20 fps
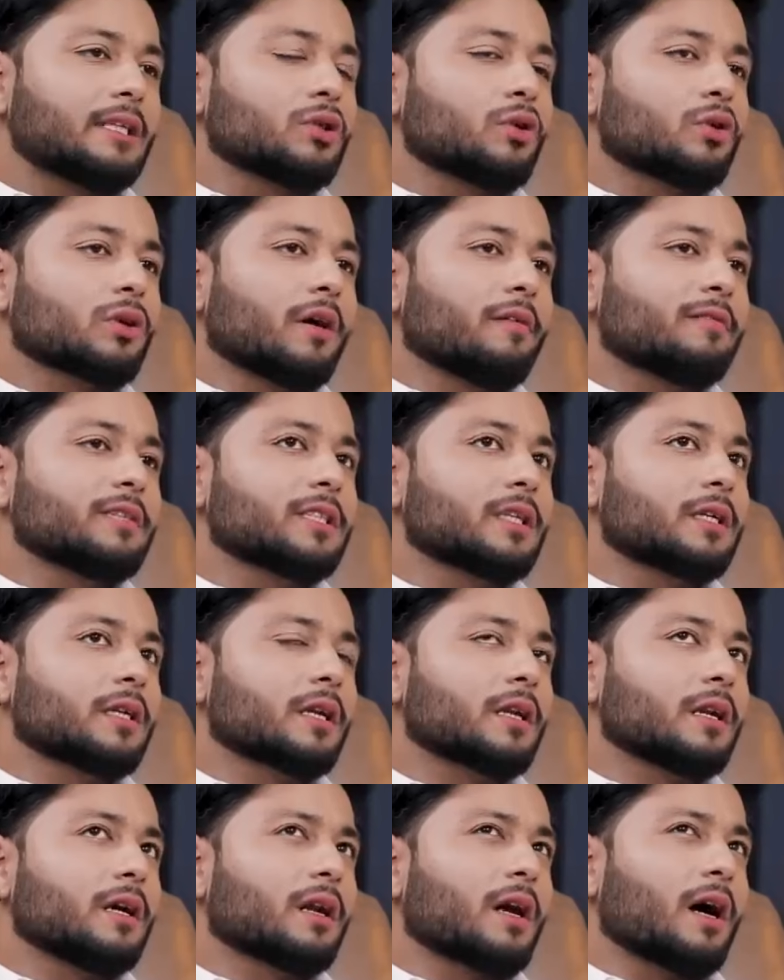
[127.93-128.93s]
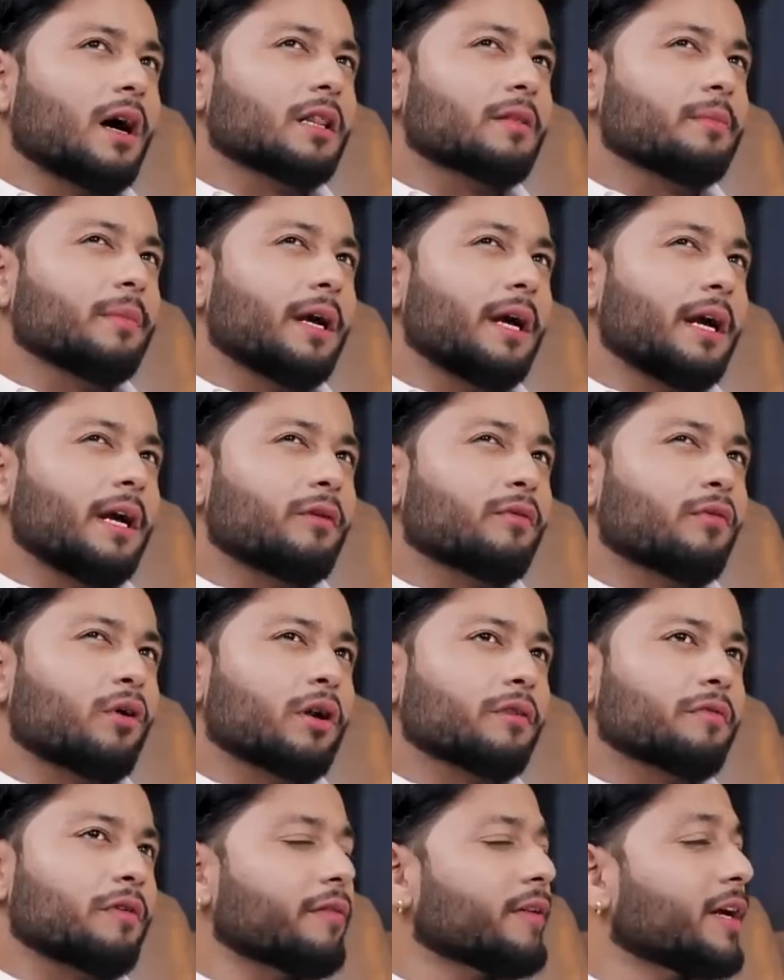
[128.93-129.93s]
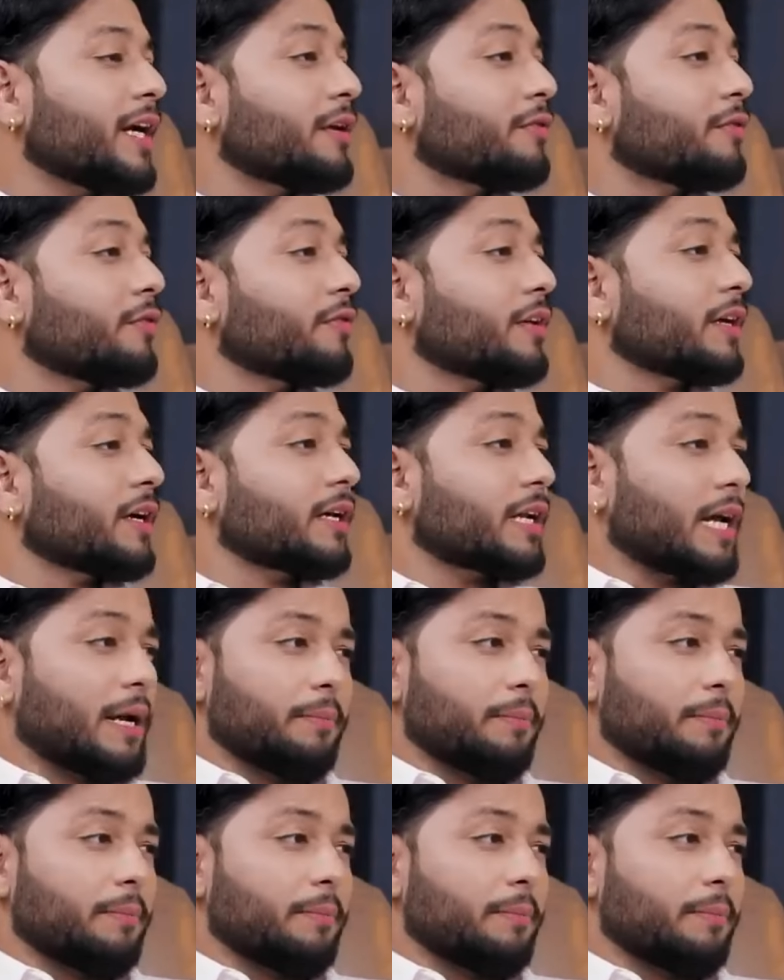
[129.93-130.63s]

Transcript: लीजिए उनका विजिट निकला रात में एट फोर्टी फाइव या एट फिफ्टी का